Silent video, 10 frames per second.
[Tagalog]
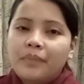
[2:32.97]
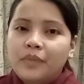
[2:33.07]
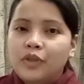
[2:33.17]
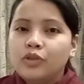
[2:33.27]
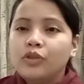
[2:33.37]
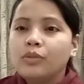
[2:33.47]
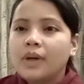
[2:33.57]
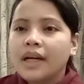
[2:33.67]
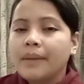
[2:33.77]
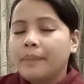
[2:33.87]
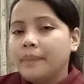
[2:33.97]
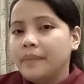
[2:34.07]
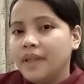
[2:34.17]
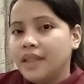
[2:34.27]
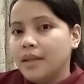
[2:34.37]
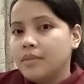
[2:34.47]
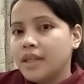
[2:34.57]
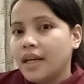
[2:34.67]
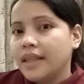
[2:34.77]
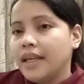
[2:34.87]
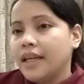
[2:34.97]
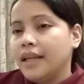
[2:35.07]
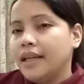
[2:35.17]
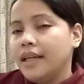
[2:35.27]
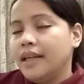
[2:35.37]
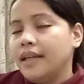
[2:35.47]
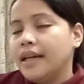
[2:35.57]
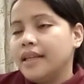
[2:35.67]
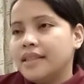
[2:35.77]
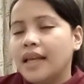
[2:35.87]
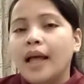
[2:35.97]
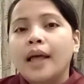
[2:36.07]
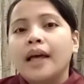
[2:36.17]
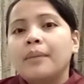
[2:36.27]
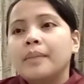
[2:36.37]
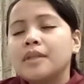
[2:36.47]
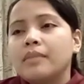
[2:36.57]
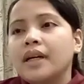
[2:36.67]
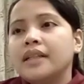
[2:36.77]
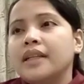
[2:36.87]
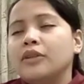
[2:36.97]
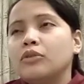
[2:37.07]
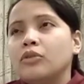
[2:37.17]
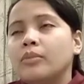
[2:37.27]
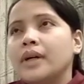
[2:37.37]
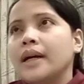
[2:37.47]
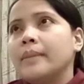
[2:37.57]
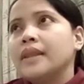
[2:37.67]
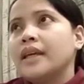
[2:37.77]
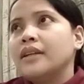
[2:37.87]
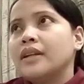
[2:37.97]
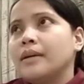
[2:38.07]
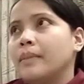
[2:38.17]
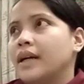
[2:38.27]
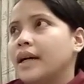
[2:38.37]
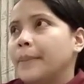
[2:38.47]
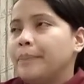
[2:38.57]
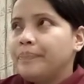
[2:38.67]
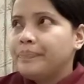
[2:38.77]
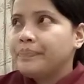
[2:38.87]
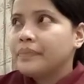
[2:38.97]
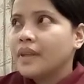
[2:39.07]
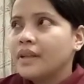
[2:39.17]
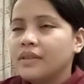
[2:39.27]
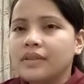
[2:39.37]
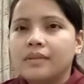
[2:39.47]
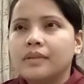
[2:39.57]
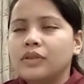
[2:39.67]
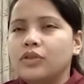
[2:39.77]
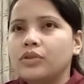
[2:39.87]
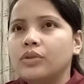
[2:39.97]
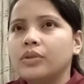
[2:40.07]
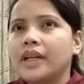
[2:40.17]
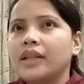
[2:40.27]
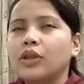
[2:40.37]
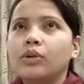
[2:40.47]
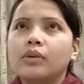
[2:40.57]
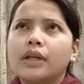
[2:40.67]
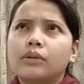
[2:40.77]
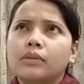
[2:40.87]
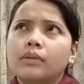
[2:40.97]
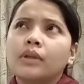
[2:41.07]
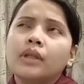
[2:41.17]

yun yung makaitim sa ating kilikili guys. Mas maganda yung gumagamit tayo ng mga deodorant, yung ano,